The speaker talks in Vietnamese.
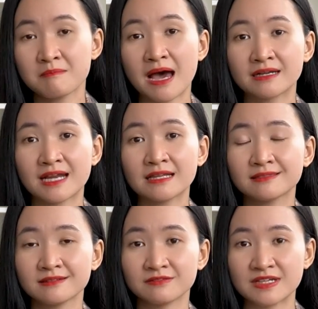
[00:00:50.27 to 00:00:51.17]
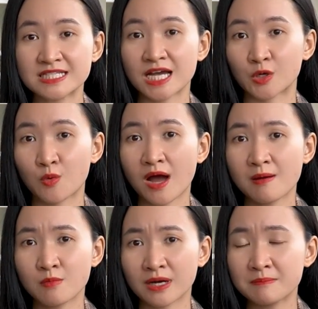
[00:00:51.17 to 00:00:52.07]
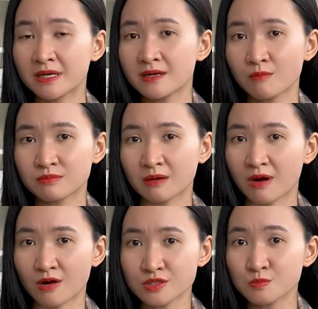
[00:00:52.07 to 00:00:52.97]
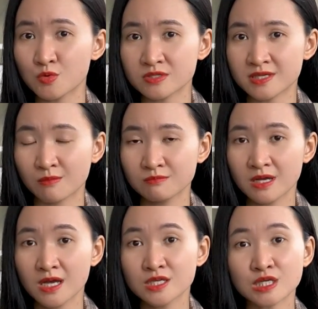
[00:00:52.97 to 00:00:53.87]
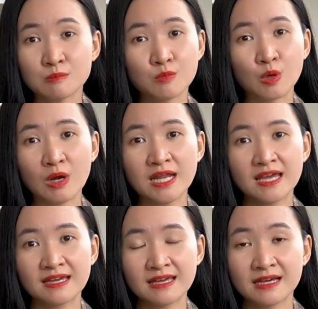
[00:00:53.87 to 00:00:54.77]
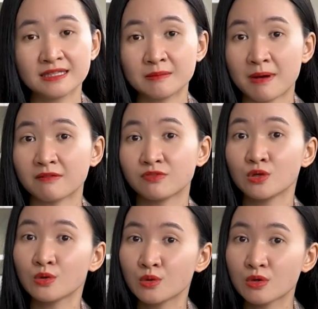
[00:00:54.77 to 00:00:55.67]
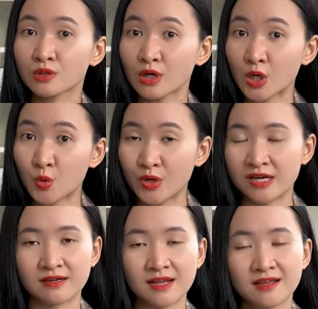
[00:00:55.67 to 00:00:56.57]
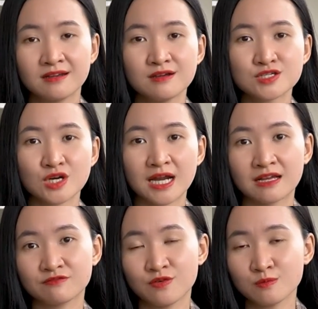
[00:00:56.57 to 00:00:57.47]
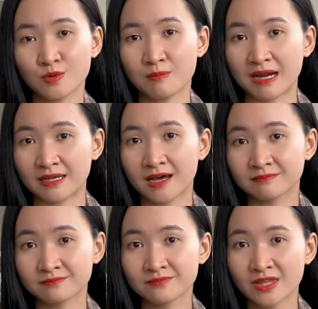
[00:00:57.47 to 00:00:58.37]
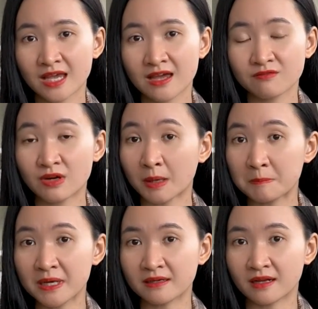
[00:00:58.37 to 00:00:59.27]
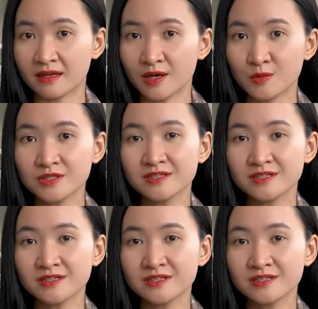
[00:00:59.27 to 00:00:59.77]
bạn đã từng phải trải qua một cái biến động nào đó trong cuộc sống trong mối quan hệ thì bạn vẫn luôn luôn có cái quyền lựa chọn hạnh phúc của bản thân và đặc biệt là nếu